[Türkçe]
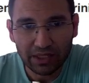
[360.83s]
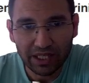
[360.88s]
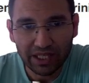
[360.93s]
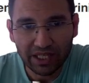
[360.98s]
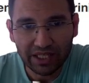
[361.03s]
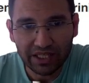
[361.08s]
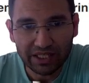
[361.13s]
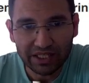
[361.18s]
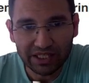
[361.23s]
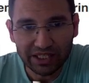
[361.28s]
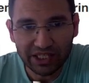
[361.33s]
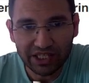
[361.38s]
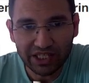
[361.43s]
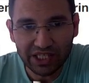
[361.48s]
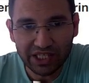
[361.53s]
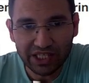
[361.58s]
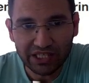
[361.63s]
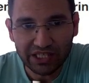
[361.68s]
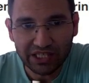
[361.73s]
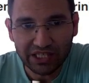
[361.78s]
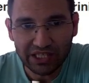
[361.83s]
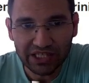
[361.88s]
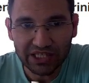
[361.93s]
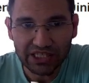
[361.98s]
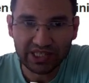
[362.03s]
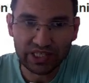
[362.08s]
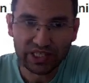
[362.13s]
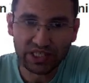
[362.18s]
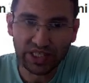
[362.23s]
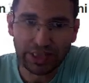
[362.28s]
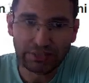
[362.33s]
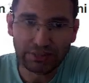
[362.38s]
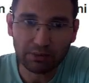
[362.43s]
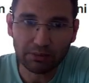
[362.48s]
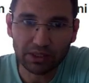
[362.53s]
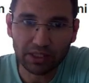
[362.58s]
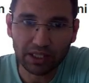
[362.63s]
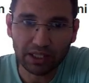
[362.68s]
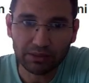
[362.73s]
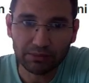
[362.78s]
gelir? 2x ile x'in
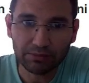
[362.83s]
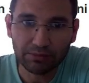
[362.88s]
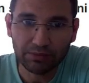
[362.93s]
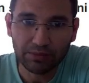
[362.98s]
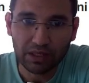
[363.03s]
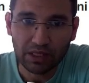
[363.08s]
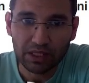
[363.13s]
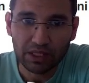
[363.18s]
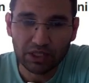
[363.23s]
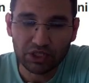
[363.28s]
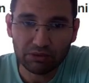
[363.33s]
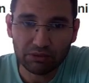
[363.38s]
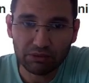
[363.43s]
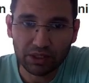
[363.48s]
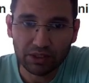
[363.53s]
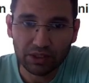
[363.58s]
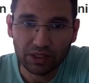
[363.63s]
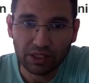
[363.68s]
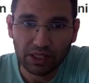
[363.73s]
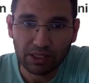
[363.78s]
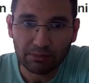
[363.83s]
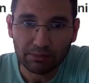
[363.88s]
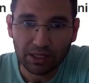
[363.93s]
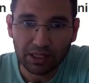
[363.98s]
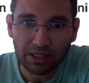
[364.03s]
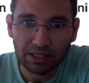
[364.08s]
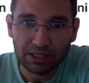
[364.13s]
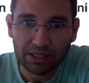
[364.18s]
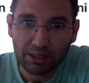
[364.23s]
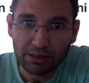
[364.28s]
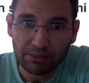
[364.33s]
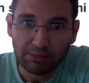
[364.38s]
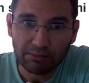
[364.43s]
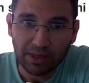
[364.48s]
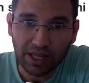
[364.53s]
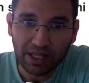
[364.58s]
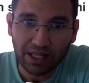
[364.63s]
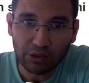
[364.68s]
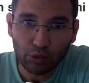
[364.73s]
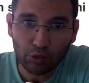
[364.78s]
çarpımından. Şimdi bak
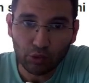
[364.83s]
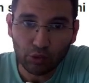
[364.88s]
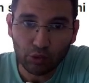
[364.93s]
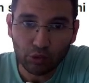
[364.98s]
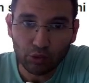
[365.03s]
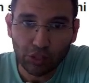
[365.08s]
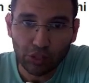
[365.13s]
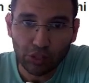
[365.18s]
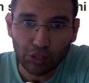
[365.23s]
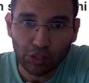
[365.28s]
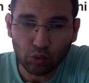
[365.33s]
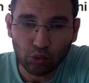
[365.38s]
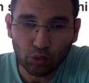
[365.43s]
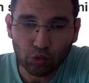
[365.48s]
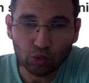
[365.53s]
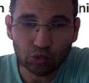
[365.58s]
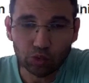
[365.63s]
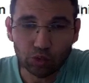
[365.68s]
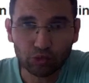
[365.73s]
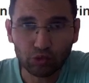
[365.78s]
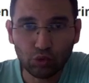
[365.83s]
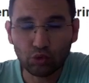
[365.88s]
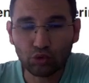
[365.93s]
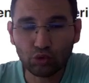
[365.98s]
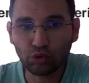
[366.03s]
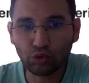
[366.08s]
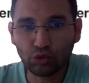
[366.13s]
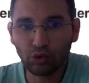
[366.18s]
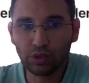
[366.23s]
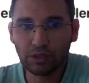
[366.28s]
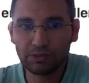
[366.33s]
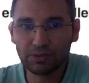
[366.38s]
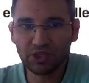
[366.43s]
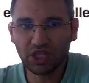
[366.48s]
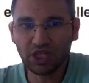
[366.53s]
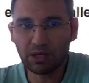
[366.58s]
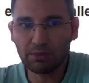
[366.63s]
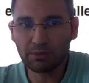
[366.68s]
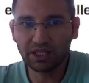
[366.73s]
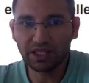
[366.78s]
ben öyle 9'u öyle bir
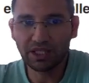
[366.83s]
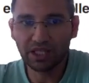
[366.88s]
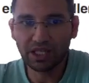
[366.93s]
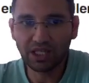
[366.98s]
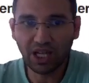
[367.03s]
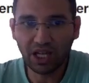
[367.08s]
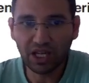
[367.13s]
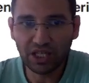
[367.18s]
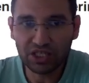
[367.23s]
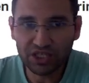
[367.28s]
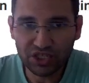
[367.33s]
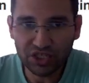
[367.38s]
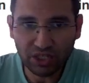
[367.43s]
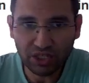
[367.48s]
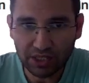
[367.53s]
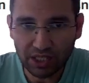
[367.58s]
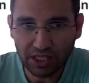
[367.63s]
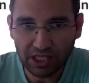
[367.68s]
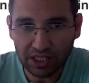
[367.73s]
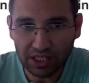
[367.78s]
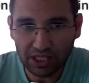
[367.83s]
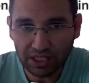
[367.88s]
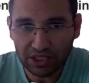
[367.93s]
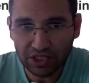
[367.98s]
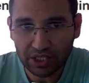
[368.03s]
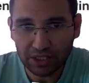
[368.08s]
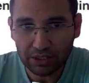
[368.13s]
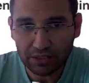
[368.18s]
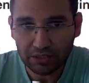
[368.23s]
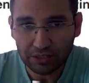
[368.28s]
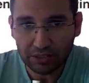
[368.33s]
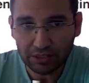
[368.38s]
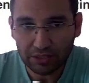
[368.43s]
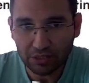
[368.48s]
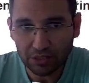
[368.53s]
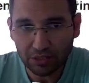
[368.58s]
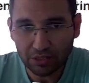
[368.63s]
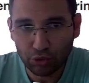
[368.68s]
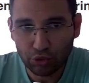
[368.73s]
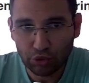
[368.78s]
çarpanlarına ayıracağım ki arkadaşlar.
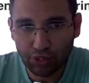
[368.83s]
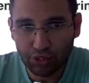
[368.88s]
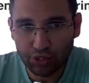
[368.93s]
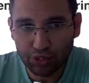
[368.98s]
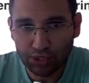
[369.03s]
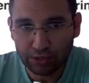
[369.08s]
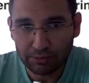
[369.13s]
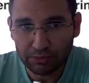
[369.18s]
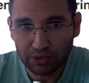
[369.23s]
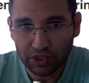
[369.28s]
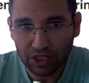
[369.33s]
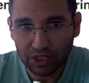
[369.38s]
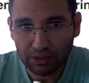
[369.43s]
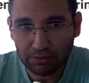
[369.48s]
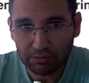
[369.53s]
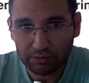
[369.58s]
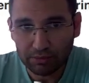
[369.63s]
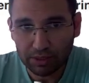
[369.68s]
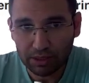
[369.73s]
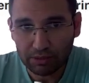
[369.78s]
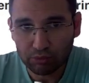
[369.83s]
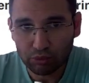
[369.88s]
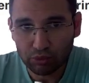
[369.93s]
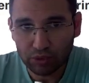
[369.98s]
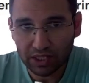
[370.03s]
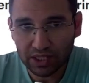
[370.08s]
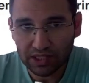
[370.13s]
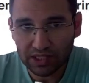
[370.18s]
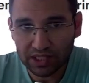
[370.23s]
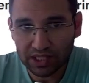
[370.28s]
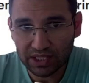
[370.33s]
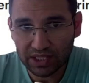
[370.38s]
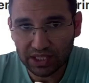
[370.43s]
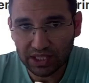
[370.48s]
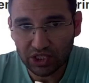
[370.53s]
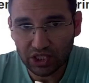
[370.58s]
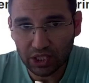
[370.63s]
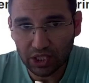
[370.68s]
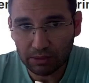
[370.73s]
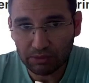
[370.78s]
Şöyle yapacağım. Bak buradaki sayıyla
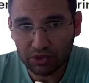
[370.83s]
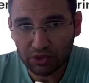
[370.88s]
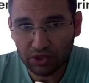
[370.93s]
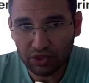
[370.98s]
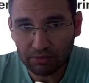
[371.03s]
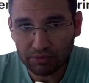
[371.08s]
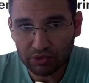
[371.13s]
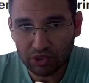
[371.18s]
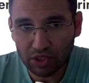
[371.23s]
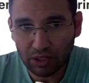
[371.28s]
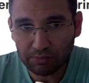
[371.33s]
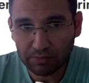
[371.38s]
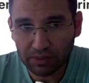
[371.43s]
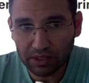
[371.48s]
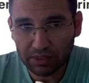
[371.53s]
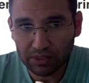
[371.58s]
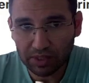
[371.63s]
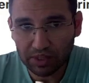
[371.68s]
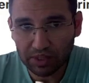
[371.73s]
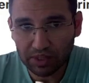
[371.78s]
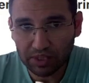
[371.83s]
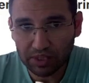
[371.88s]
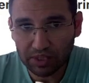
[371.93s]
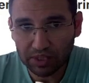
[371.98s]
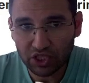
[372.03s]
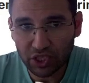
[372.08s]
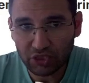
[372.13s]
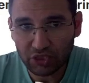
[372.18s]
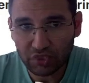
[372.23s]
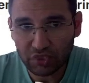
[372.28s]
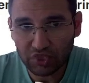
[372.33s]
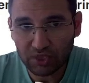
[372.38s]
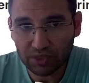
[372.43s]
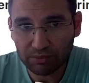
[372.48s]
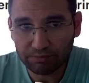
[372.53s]
çarpacağım. Çapraz şekilde çarpacağım.